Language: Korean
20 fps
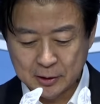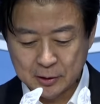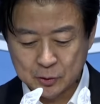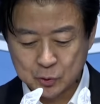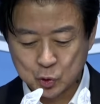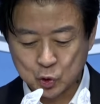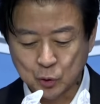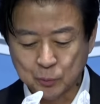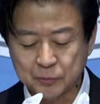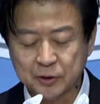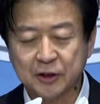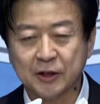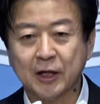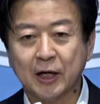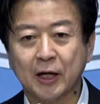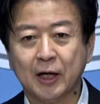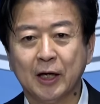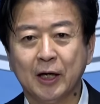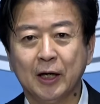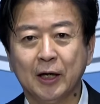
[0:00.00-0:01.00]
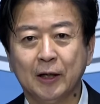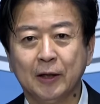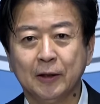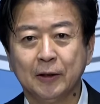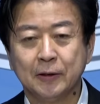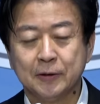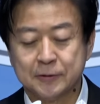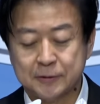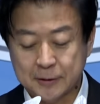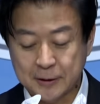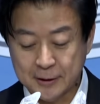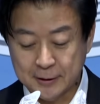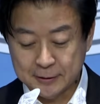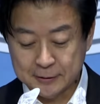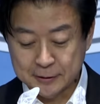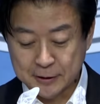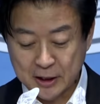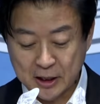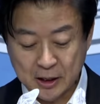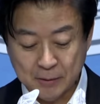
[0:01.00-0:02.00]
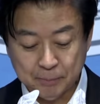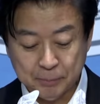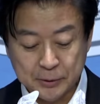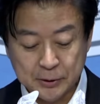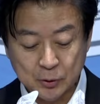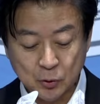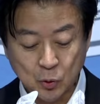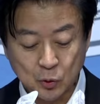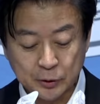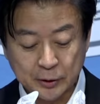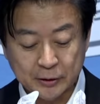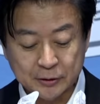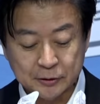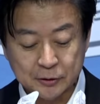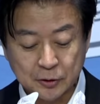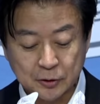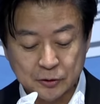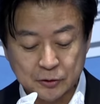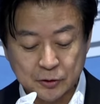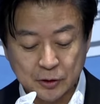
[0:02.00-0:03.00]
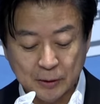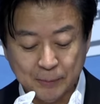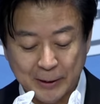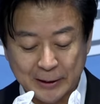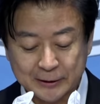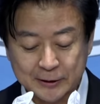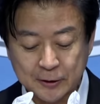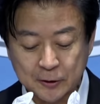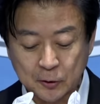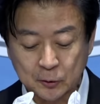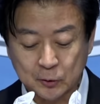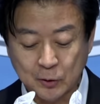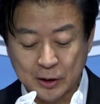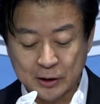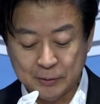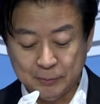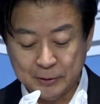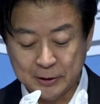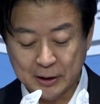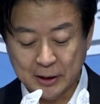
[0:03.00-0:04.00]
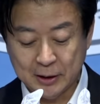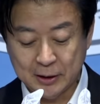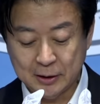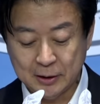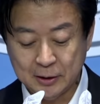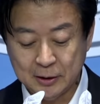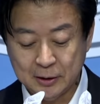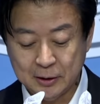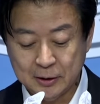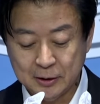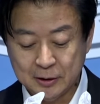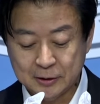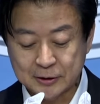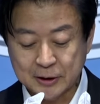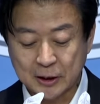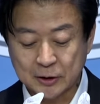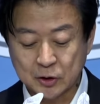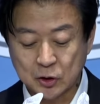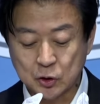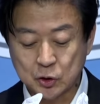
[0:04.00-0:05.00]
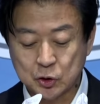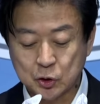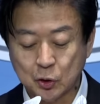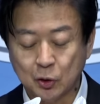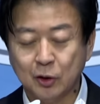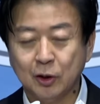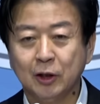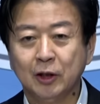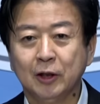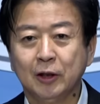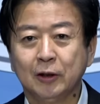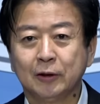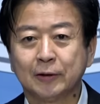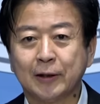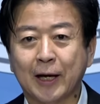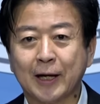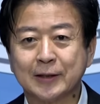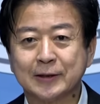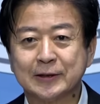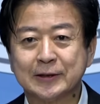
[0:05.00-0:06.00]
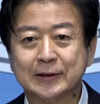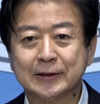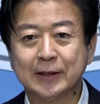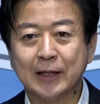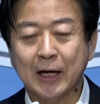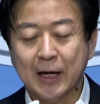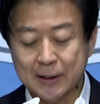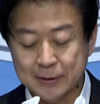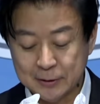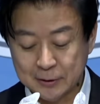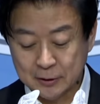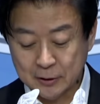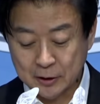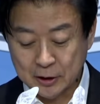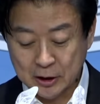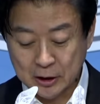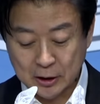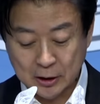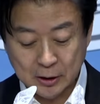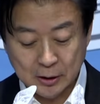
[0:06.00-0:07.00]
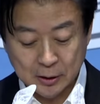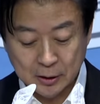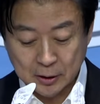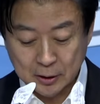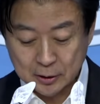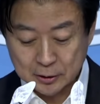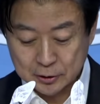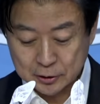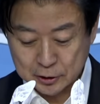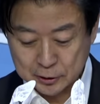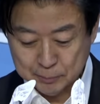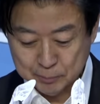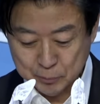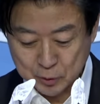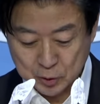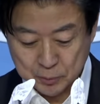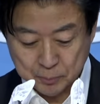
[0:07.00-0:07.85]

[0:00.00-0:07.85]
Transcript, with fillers: 숨기다가 최근에 비공개 의견서에 밝힌 것도 아닙니다. 작년 10월 당시 한겨레 신문